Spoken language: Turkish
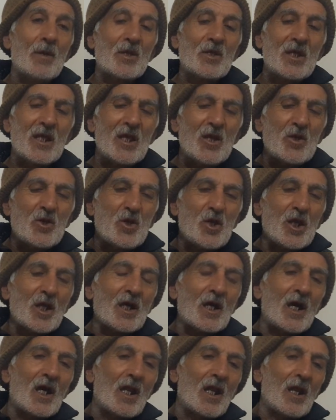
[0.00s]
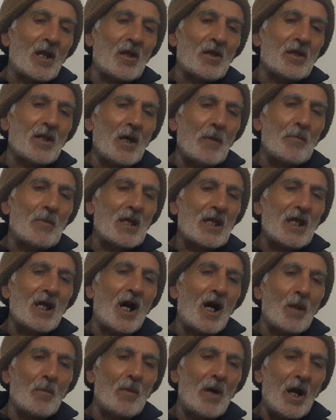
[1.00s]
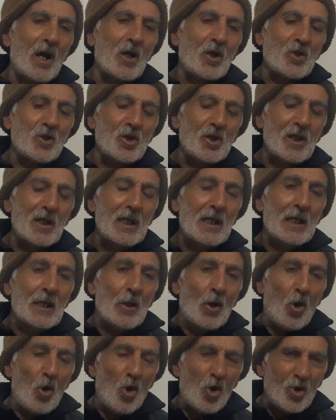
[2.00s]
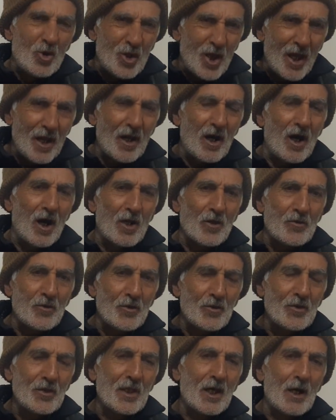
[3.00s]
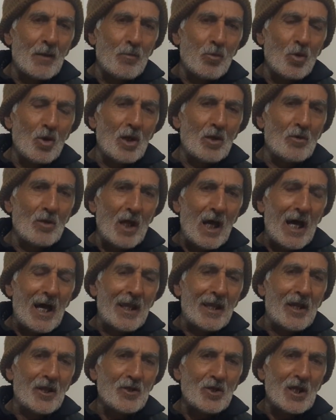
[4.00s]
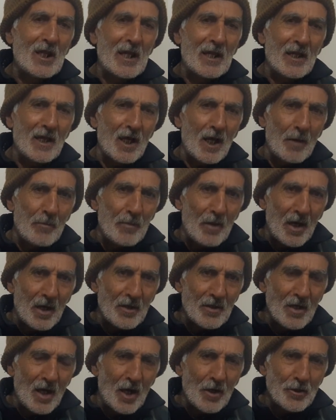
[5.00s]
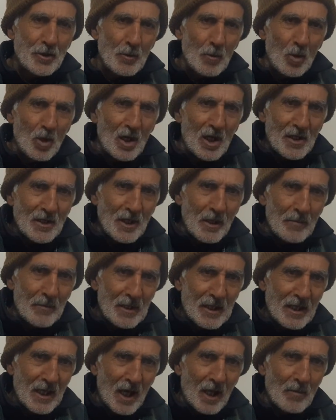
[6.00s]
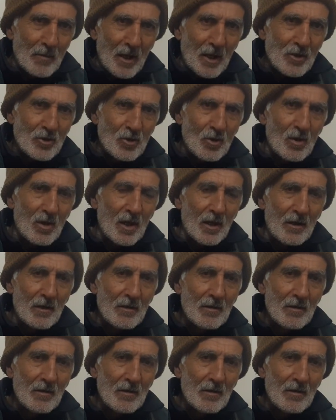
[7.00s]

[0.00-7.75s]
mesleği, cin kalanında bilgi almak için o yer altında bulunan enerjilerin kapağını açıp onlarda bilgi almak istiyorlar.